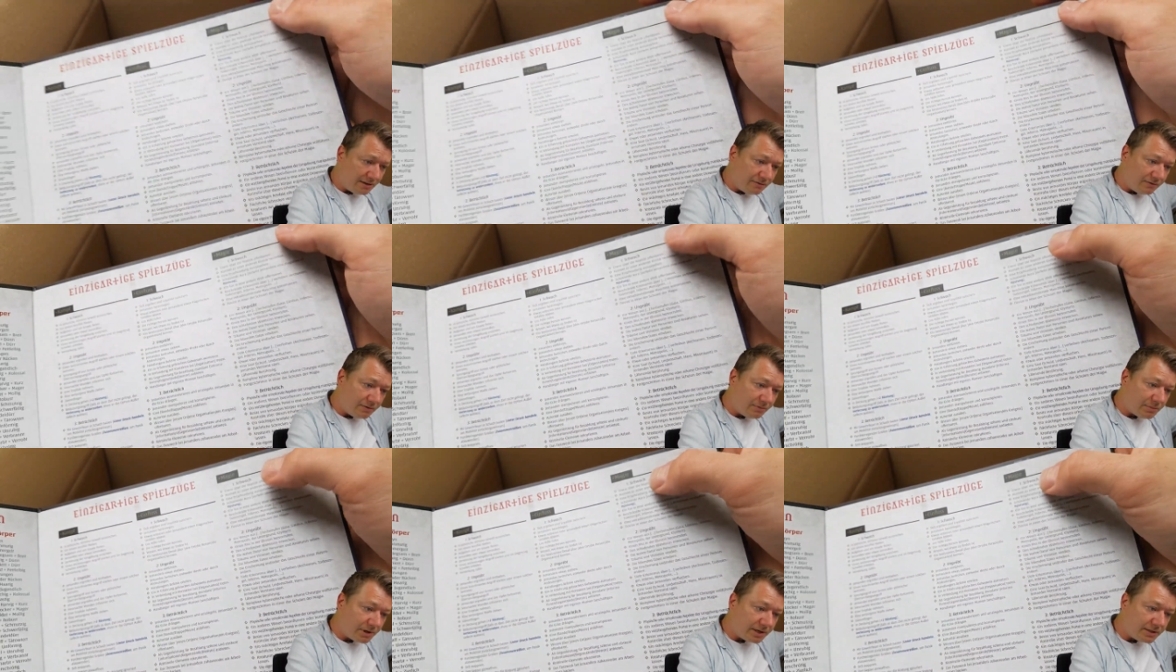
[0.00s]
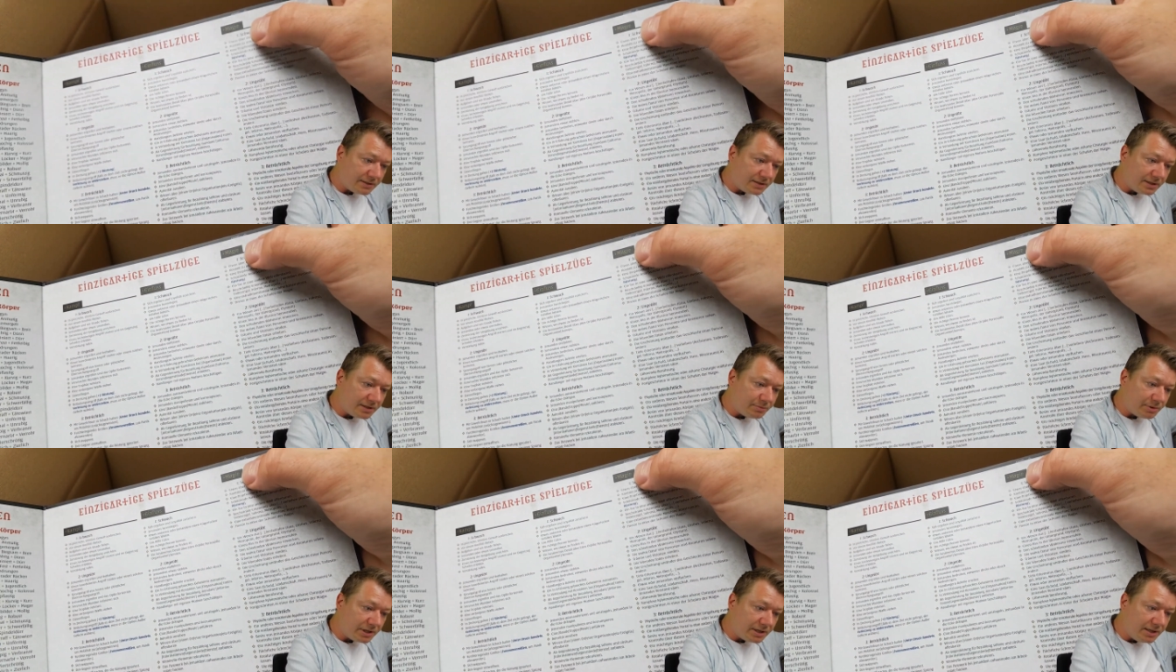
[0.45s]
mache ich
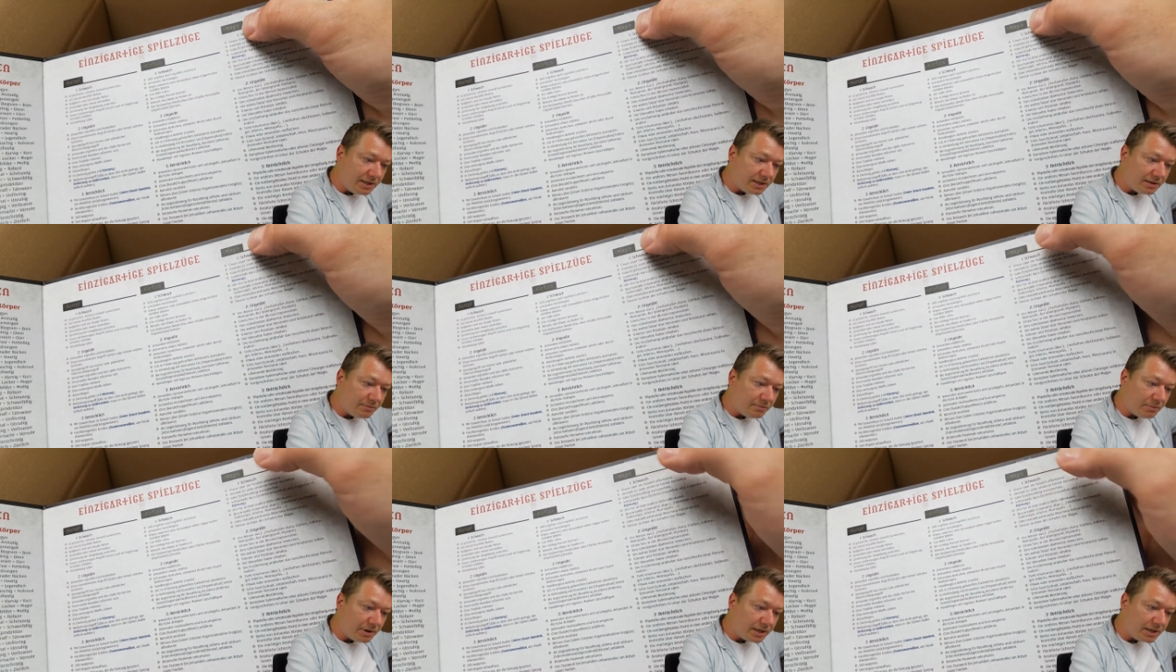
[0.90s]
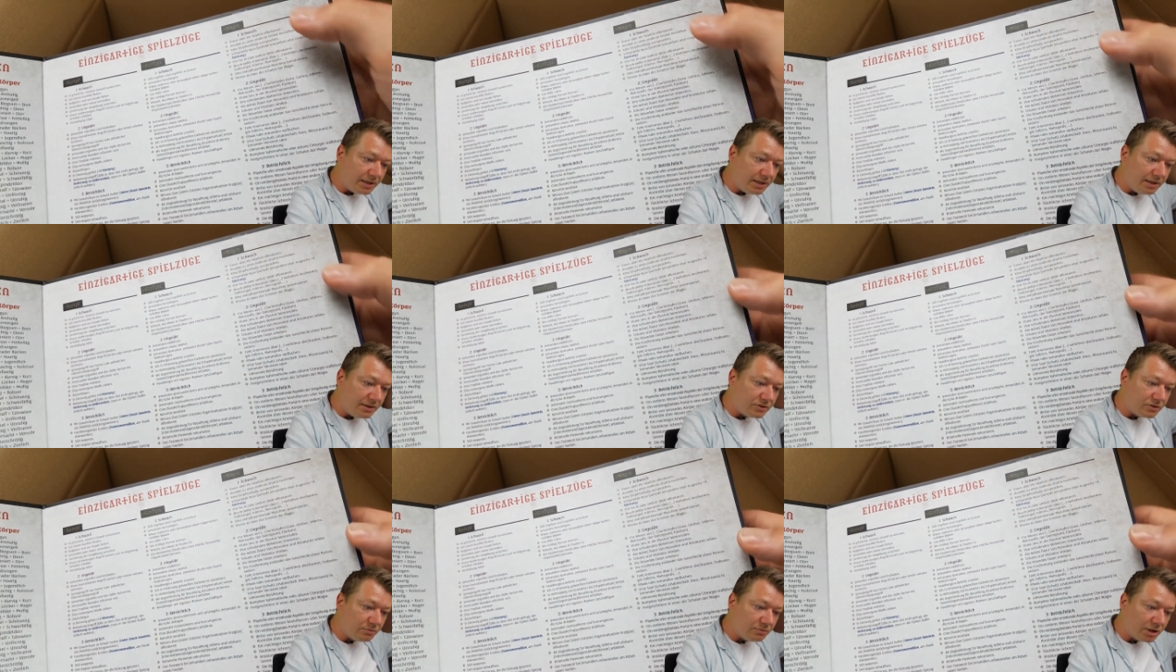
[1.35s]
sichtbar hier,
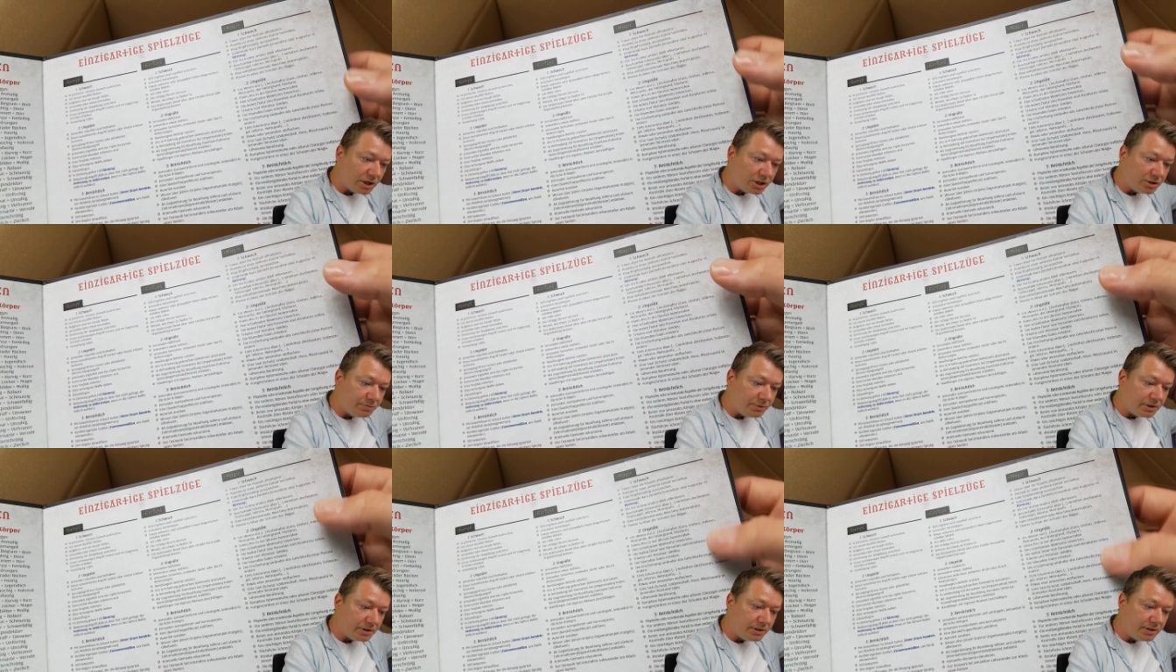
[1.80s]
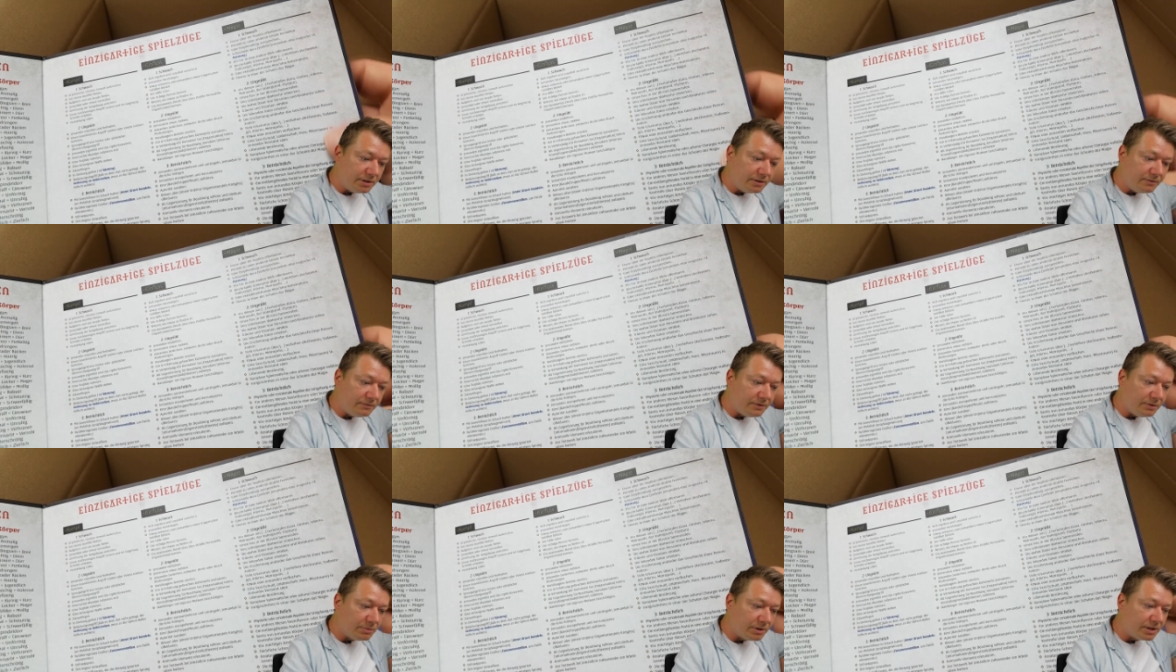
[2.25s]
Magie zum Beispiel, ne?
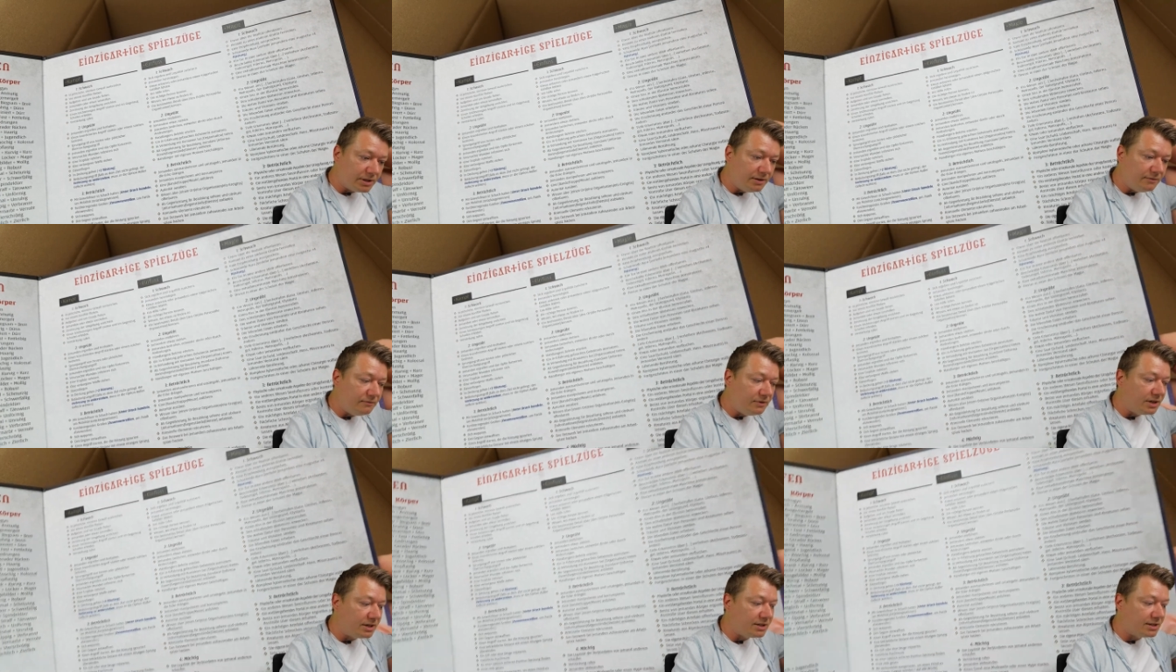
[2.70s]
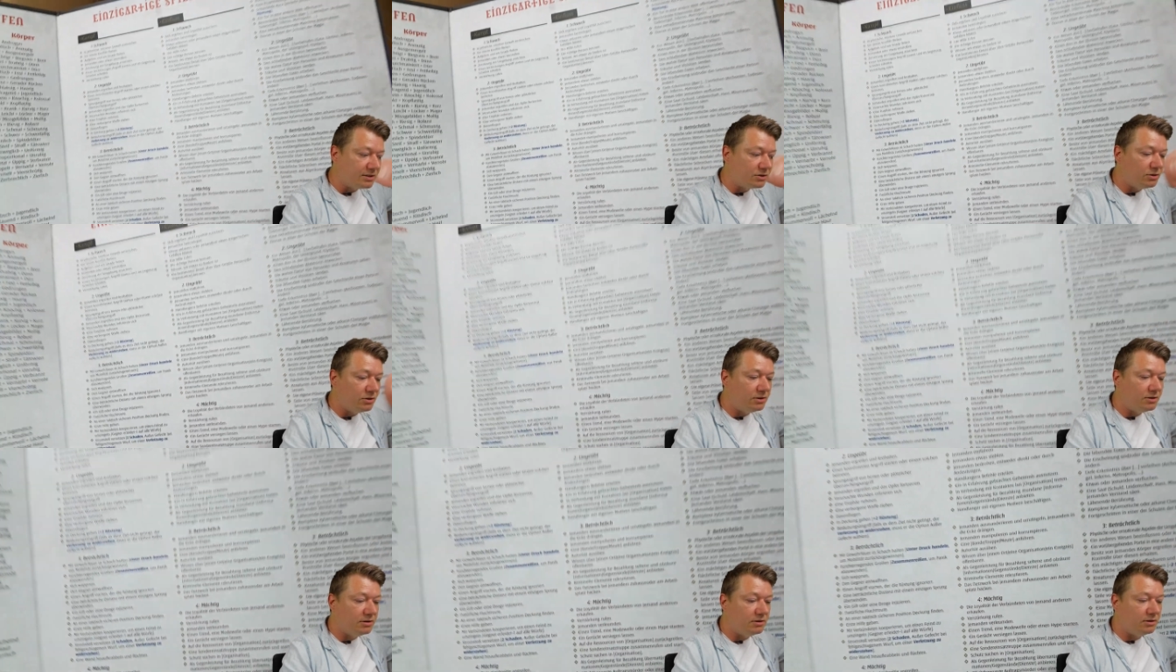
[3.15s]
wie Magie wirkt, das
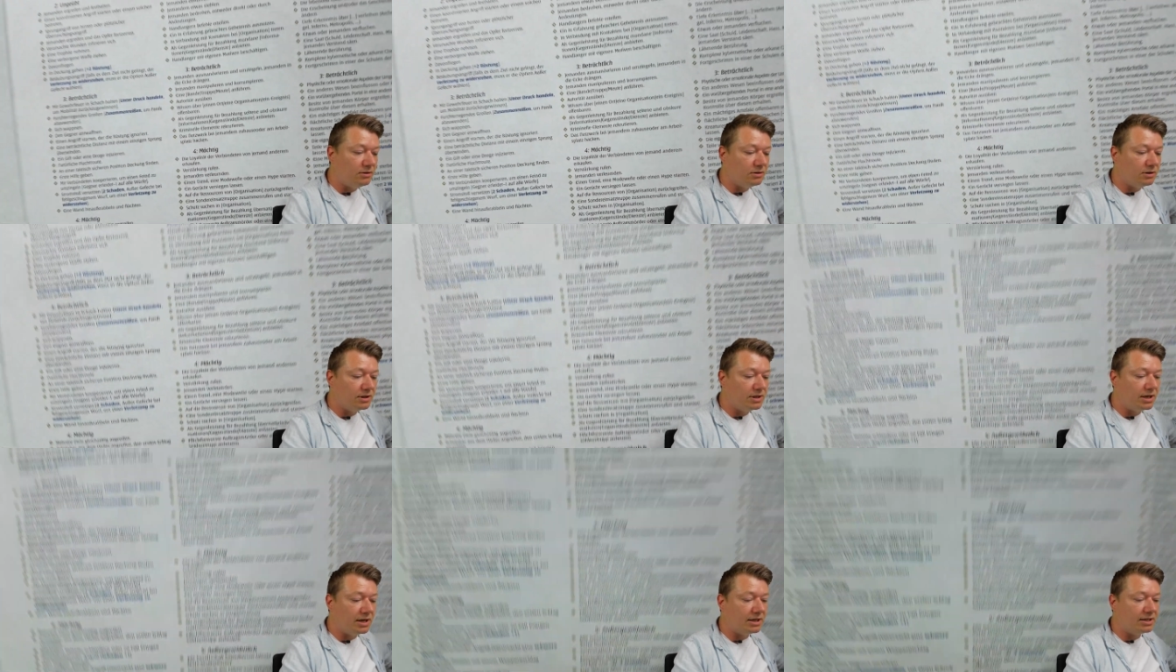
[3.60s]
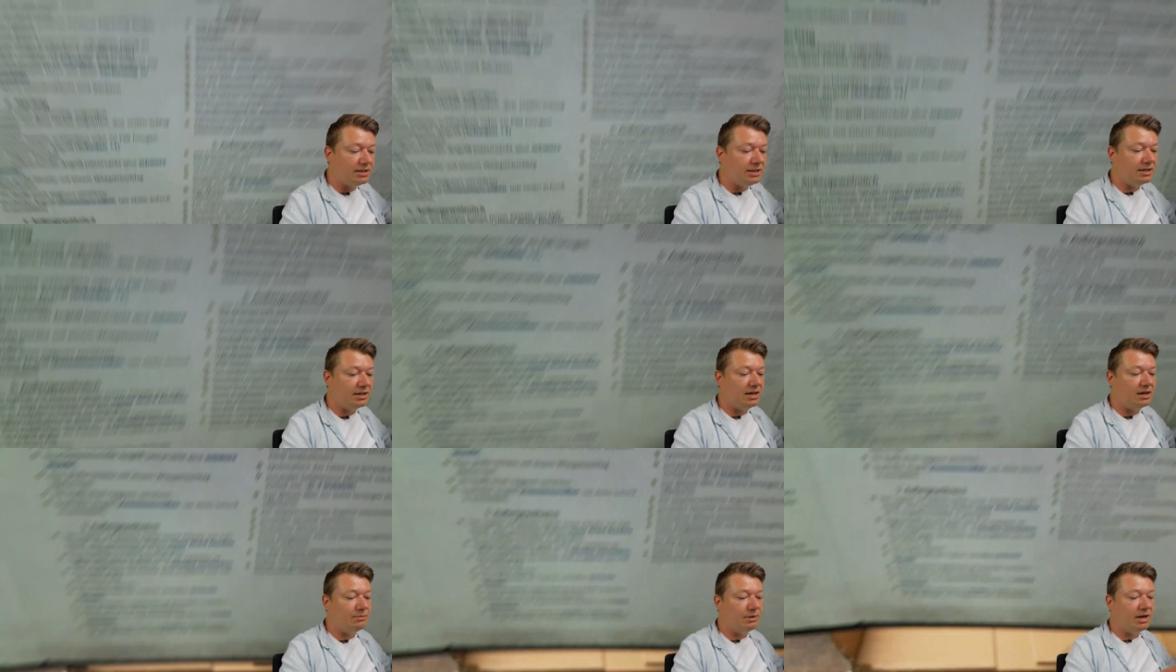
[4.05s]
können eure
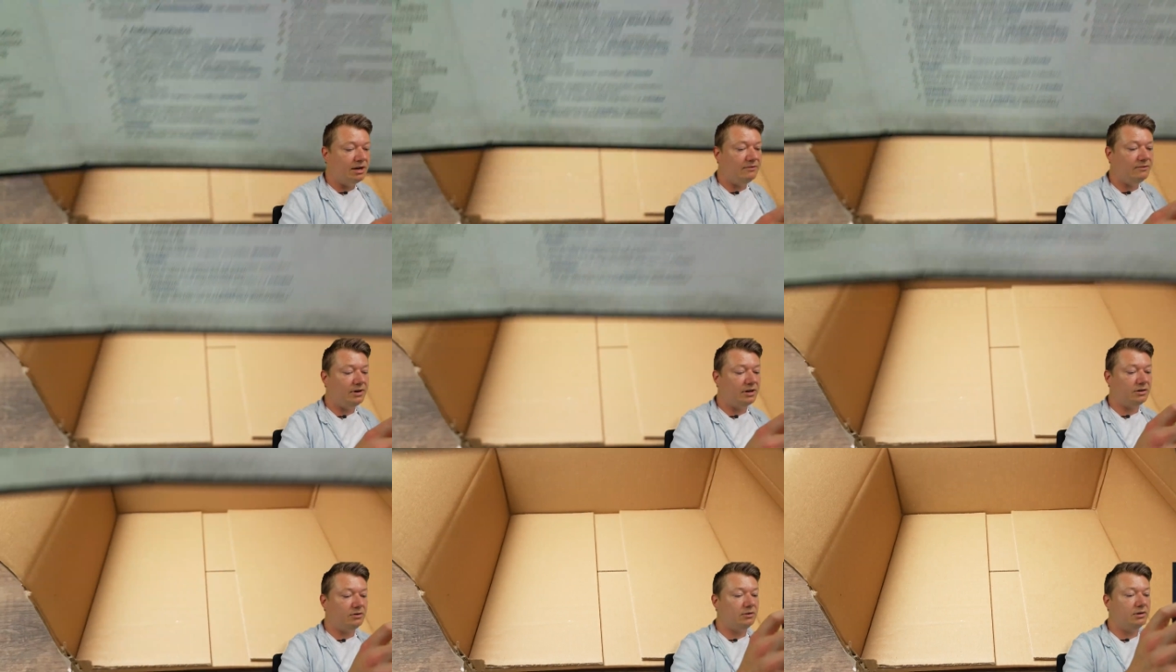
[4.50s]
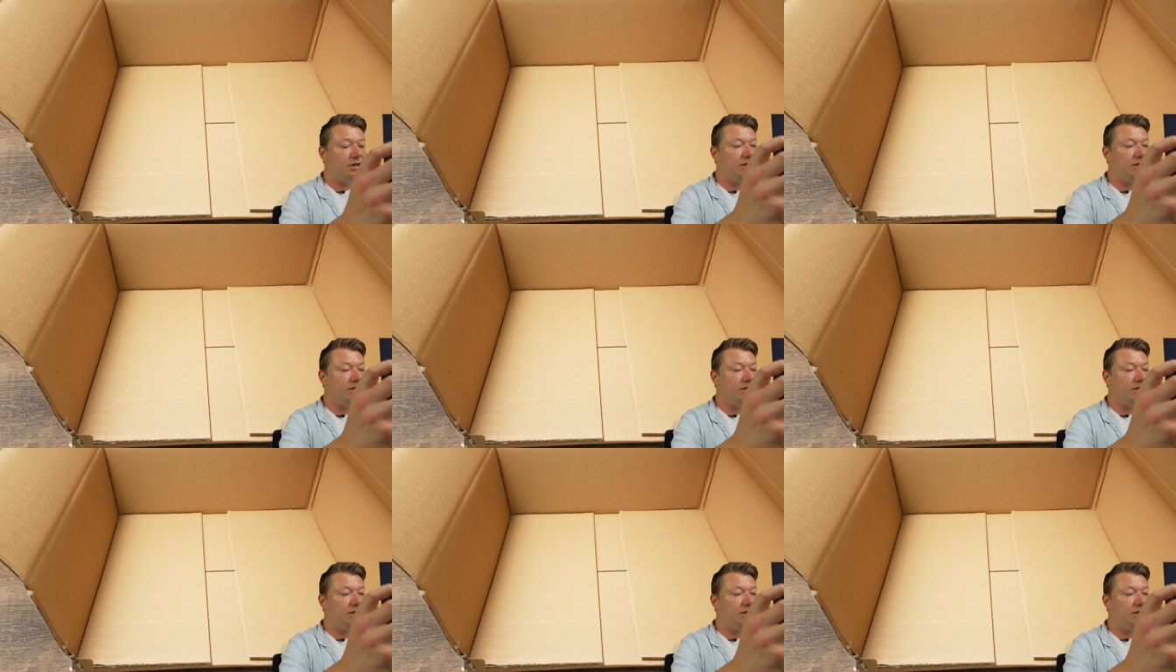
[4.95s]
Charaktere am Anfang noch